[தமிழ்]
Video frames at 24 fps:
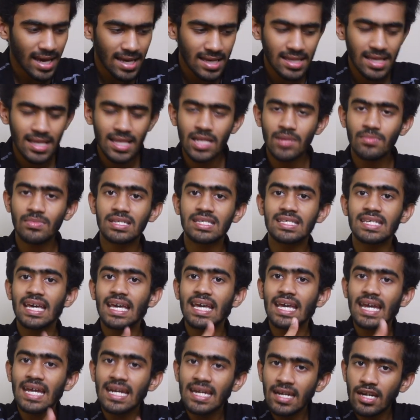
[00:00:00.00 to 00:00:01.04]
இதே இது நம்ம
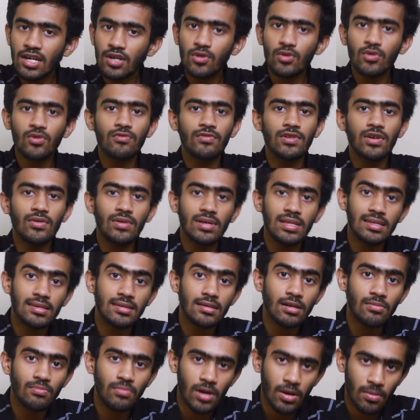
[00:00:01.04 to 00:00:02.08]
செகண்ட் வியூ
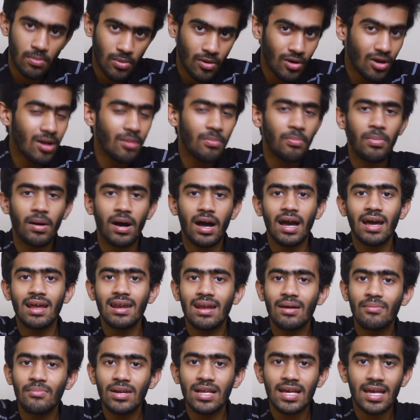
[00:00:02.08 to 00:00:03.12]
இன்சர்ட் பண்ண போகிறப்ப
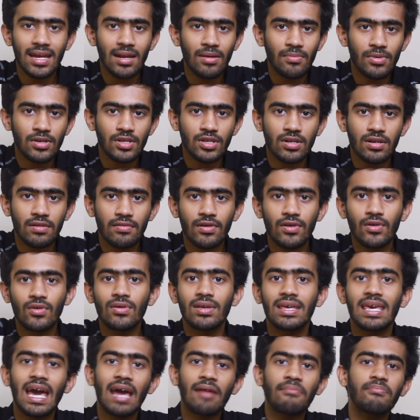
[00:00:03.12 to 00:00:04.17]
நம்மளுக்கு என்ன பிரச்சனை
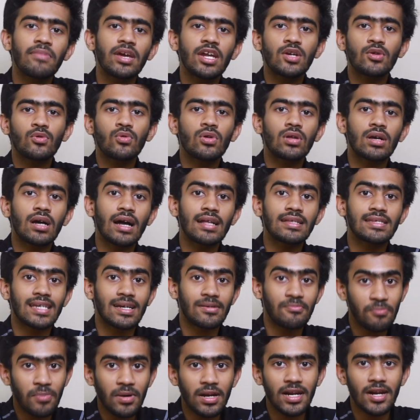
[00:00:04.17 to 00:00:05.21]
வரும் யாருக்குமே டூ இருக்கான்னு
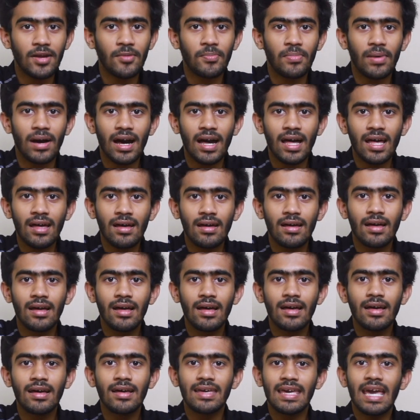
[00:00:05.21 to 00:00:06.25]
செக் பண்ணுறப்ப
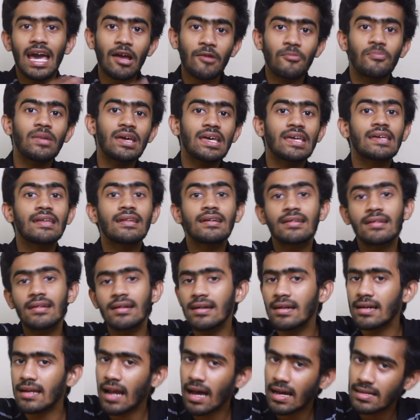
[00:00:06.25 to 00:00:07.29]
யாருக்குமே
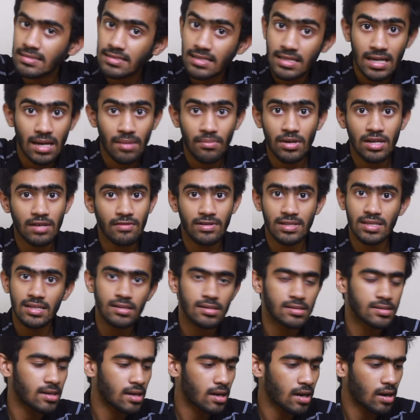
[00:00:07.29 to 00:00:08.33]
இருக்குங்கிற ஆன்சர் நம்மளுக்கு
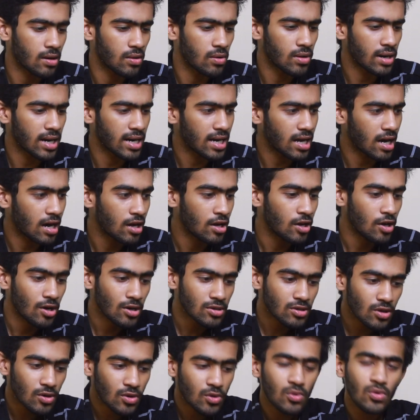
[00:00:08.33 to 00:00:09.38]
வந்து ரிட்டர்ன் ஆகும் ரைட்டா
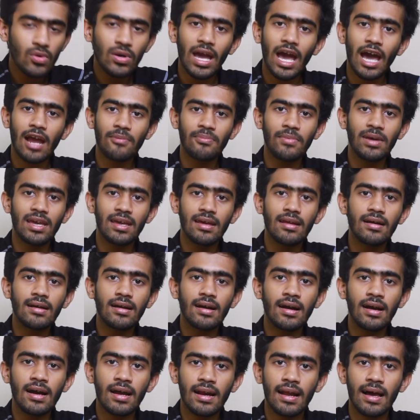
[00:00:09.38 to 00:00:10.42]
ஸோ டூ யாருக்குமே
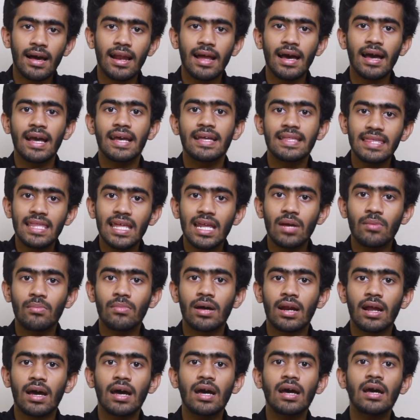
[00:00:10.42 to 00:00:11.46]
இருக்குங்கிறனால இந்த
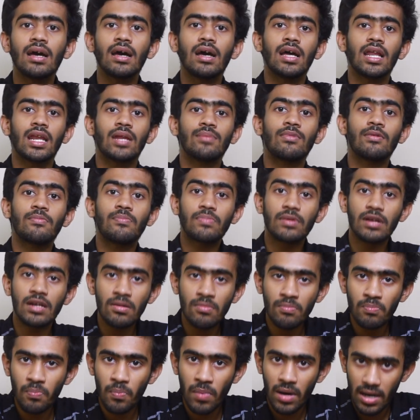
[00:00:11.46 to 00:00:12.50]
நம்பரை நம்ம
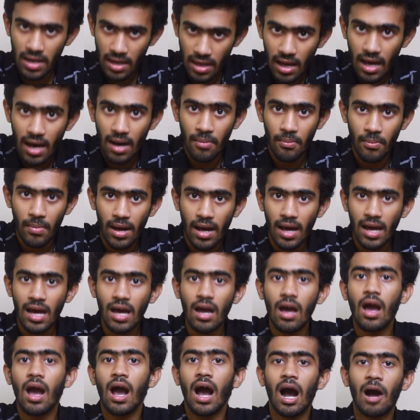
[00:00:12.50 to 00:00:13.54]
பிரிண்ட்
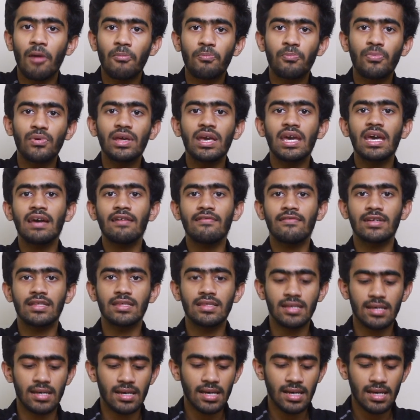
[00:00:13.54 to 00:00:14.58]
பண்ணாமல் அப்படியே
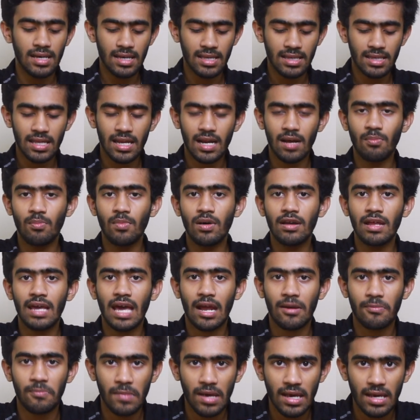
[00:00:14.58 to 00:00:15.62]
வந்து இந்த நம்பர்
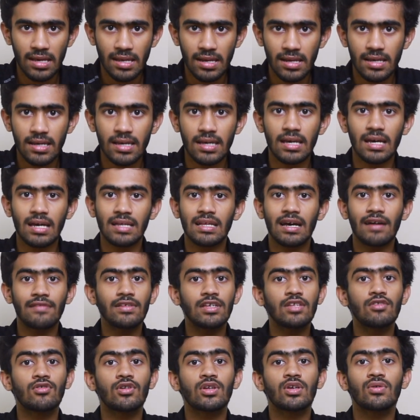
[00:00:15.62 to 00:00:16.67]
யாருக்குமே இருக்குது
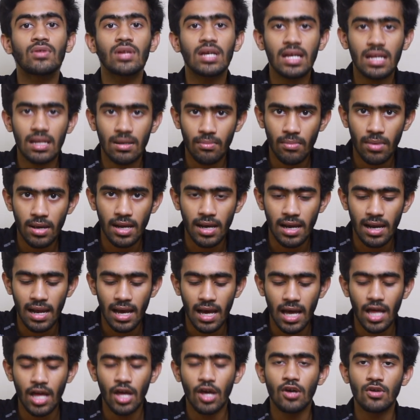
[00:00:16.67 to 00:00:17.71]
அதாவது இது ஒரு யூனிக் நம்பர்
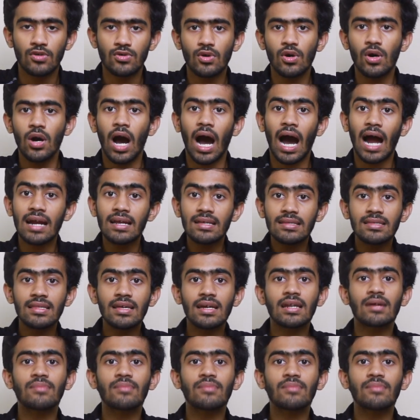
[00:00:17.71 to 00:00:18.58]
இல்லை ஸோ அடுத்த